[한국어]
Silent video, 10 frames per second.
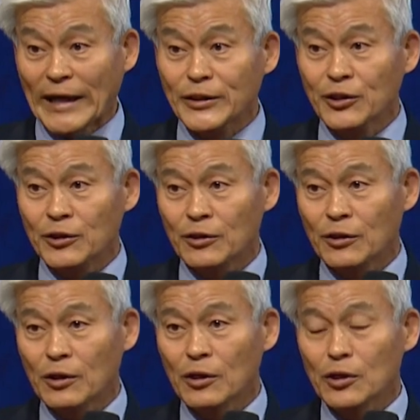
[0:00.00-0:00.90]
않는
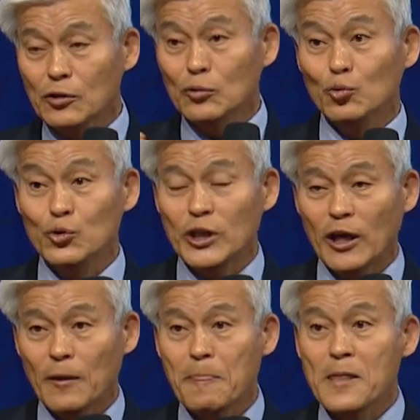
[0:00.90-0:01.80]
이런
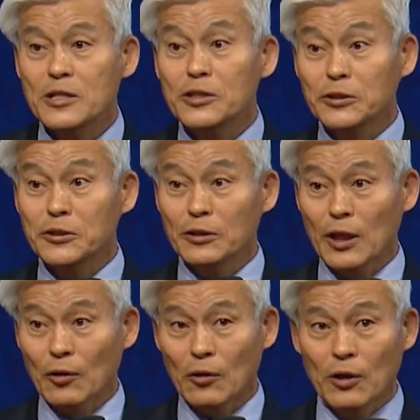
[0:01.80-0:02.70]
우리의
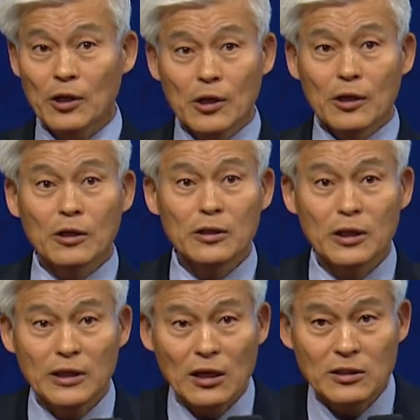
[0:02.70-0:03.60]
정서인데요. 그런데
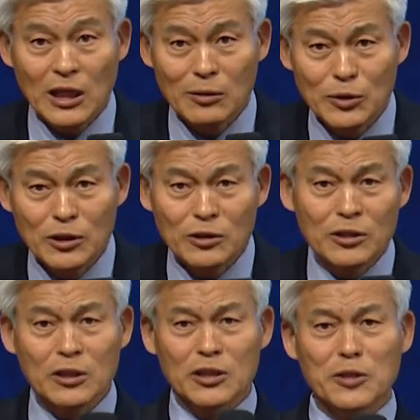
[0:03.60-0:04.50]
다른 사람은
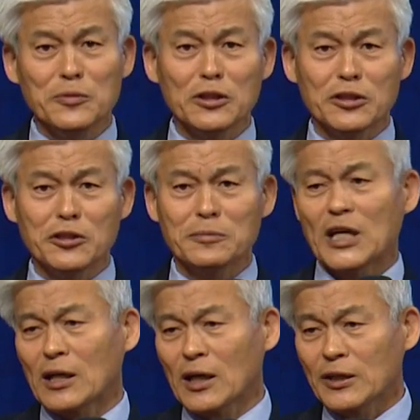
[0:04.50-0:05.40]
여전히 짐승처럼
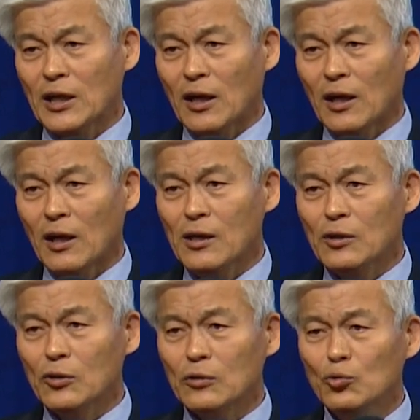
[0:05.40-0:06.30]
살아가니까
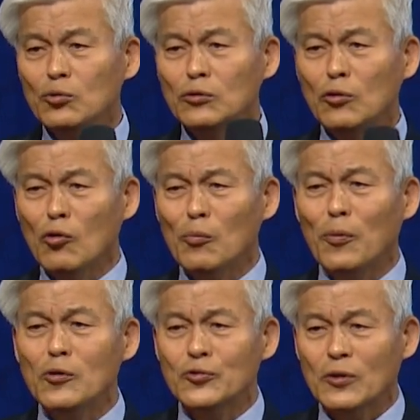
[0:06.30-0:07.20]
눈 뜨고
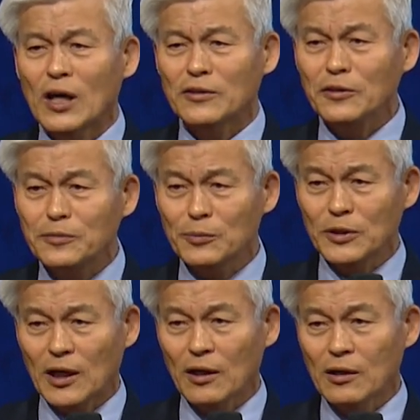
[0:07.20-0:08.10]
볼 수가
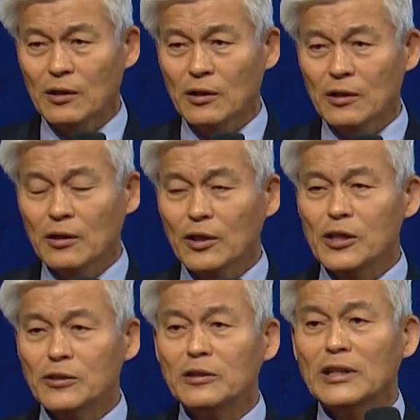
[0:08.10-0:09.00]
없습니다.
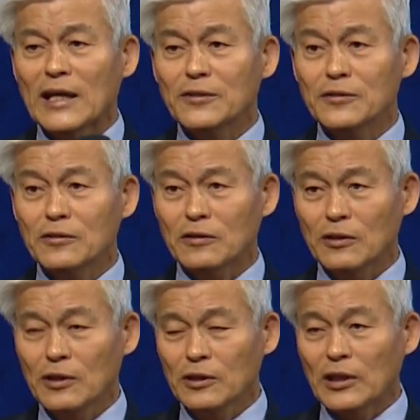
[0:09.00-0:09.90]
그래서 나서서
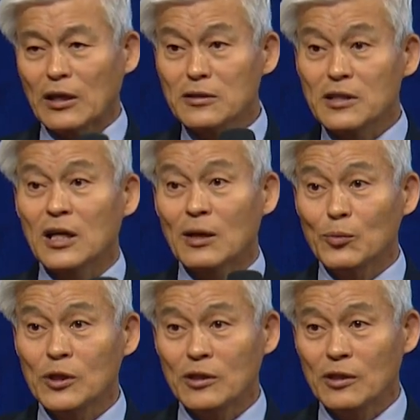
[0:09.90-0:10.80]
다른
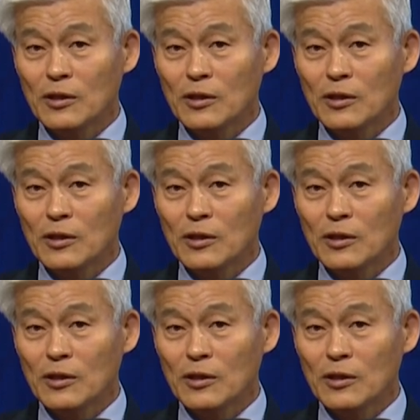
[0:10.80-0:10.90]
사람을